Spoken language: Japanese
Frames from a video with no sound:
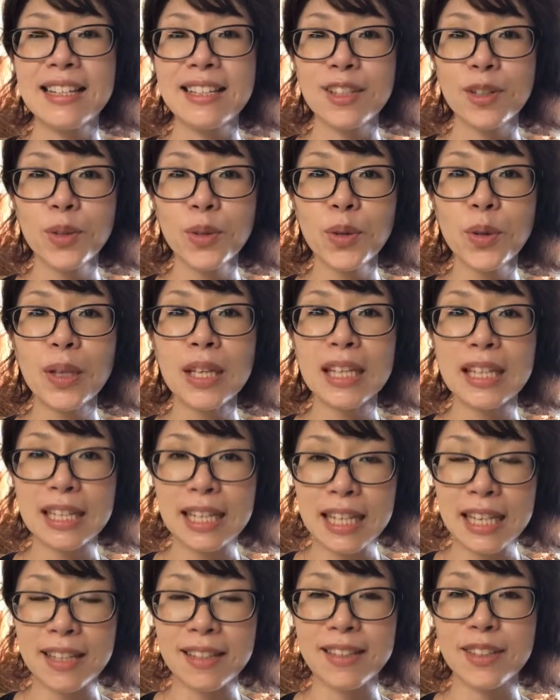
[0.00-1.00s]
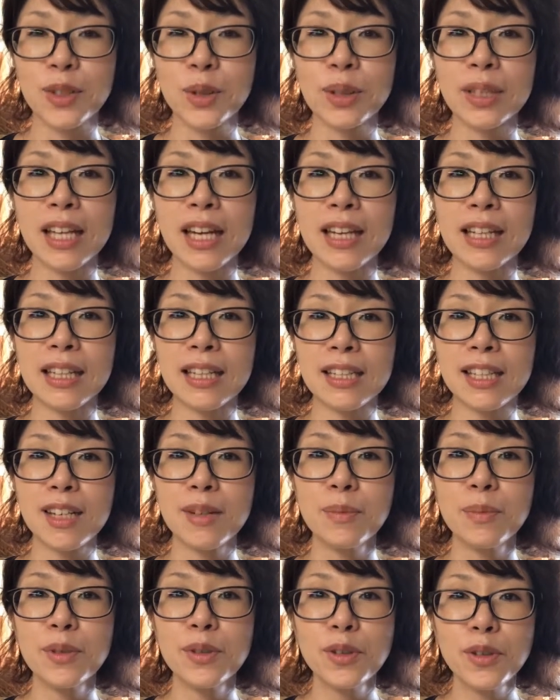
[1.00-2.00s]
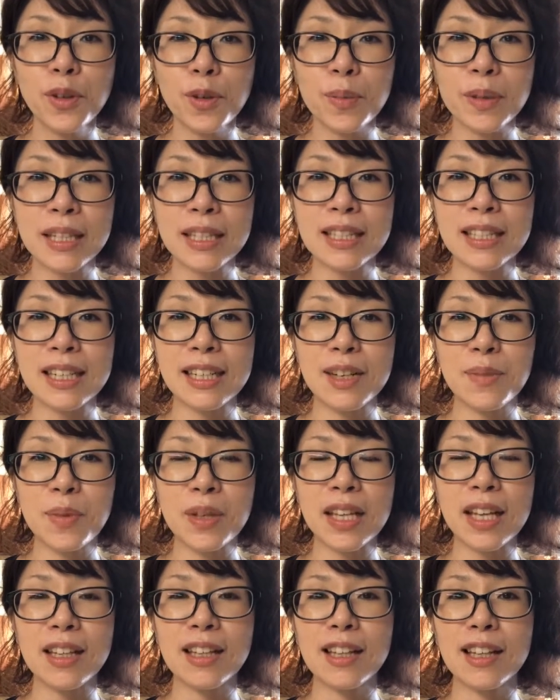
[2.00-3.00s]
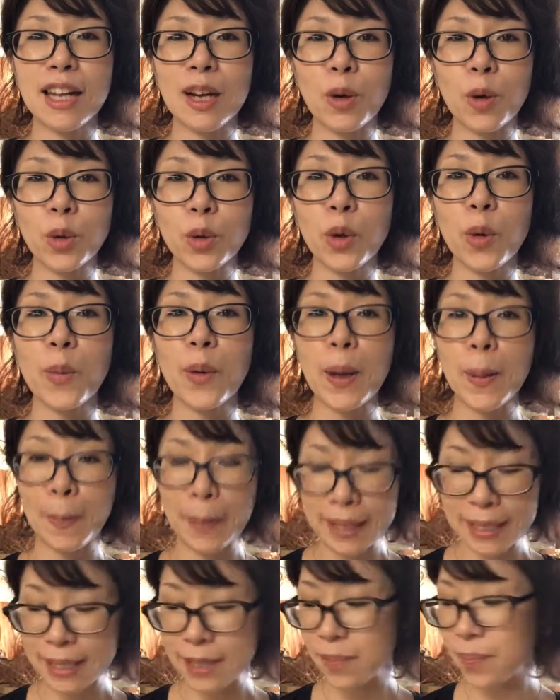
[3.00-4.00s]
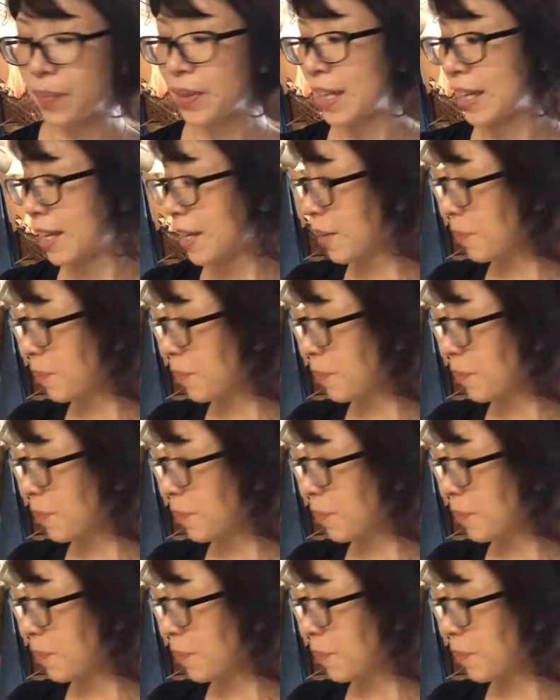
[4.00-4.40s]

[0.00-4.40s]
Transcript: その時に塗ってきたサンプルを皆さんに見ていただこうと思います